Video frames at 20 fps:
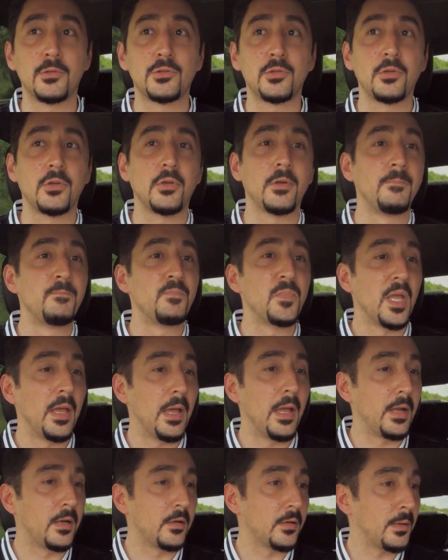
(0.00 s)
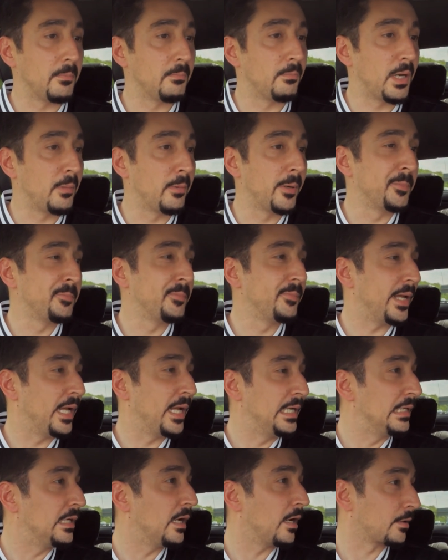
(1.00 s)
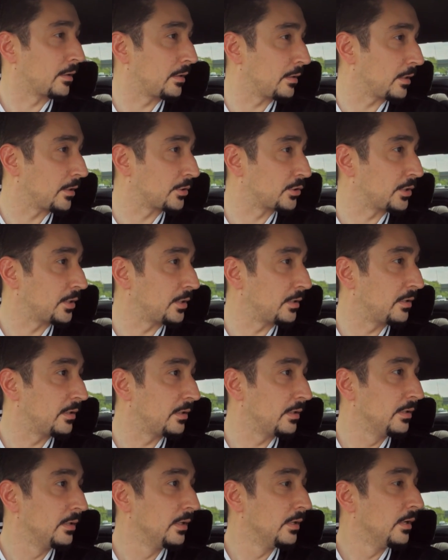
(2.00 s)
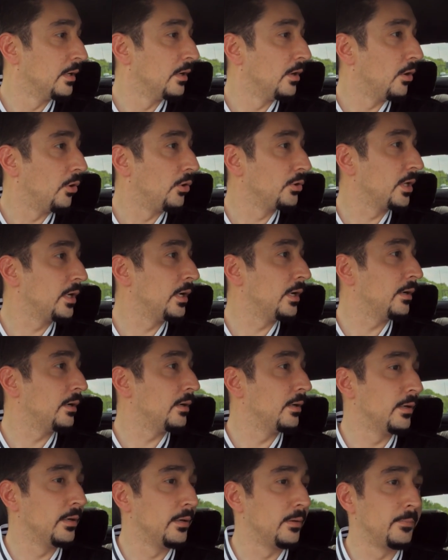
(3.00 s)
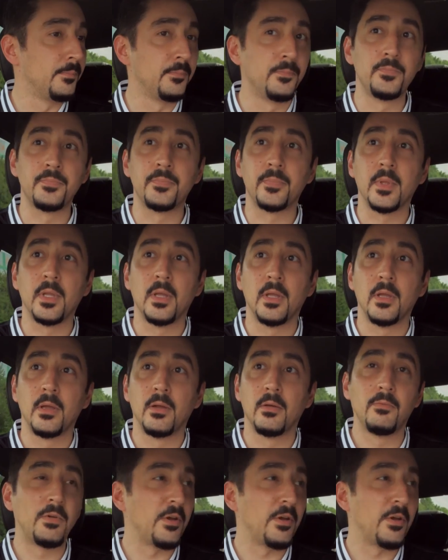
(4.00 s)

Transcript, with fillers: Çünkü Ekrem babanın en iyi arkadaşıydı. O da Aa.